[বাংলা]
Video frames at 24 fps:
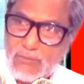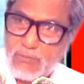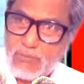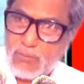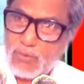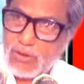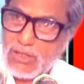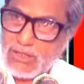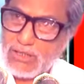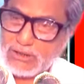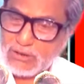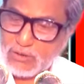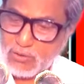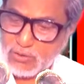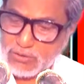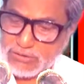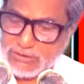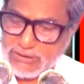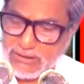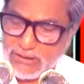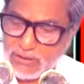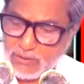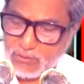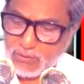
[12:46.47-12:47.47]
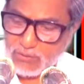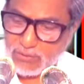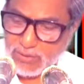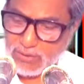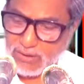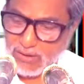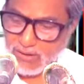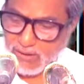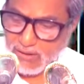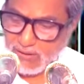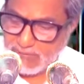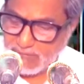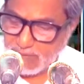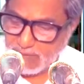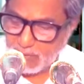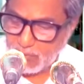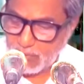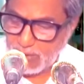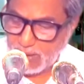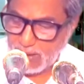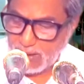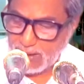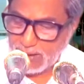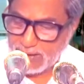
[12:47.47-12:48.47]
প্রকাশ করছে এখন
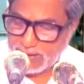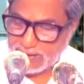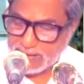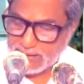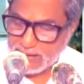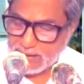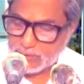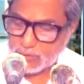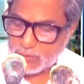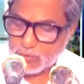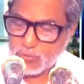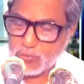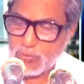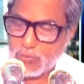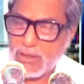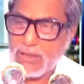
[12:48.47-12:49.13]
ফাউলাইকা আতুব